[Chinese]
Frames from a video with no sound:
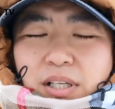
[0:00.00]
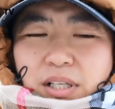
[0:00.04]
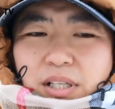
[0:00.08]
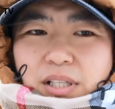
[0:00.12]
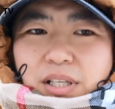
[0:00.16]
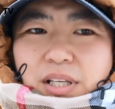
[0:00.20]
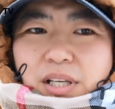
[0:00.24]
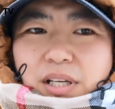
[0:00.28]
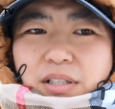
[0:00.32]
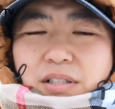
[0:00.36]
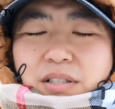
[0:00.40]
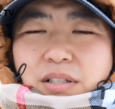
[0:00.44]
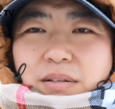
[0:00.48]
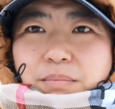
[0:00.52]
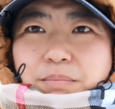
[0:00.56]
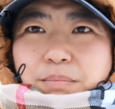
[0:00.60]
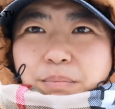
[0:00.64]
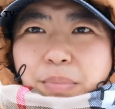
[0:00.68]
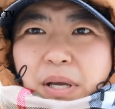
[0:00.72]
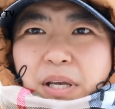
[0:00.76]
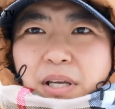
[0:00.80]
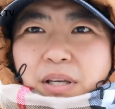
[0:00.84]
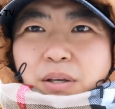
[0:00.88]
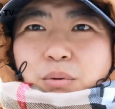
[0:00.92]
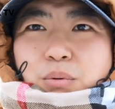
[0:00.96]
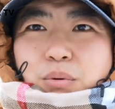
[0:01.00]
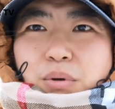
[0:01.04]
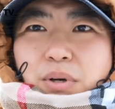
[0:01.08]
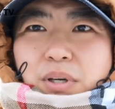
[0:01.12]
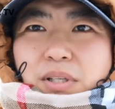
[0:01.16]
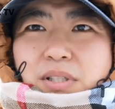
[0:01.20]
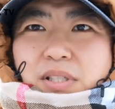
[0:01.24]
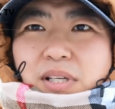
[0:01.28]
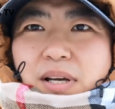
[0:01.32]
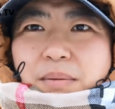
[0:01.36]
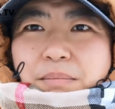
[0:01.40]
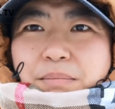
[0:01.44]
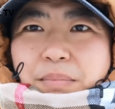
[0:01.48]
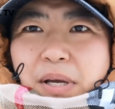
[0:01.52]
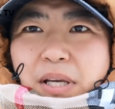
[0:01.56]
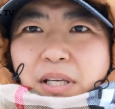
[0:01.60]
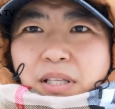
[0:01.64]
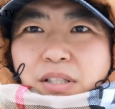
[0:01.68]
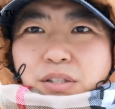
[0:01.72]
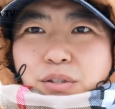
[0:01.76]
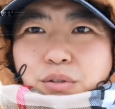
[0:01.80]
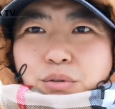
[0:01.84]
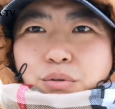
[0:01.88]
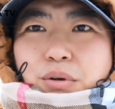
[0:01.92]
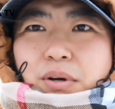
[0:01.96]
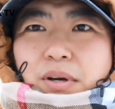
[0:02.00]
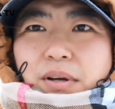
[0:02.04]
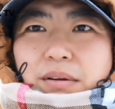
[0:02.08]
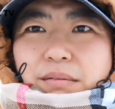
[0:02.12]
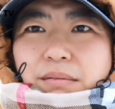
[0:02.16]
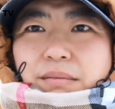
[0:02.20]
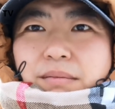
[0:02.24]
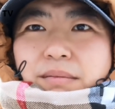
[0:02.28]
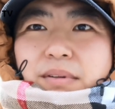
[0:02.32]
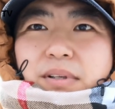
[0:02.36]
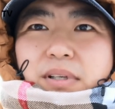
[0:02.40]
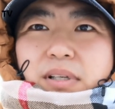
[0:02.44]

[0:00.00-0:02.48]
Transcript: 也是北约在北极圈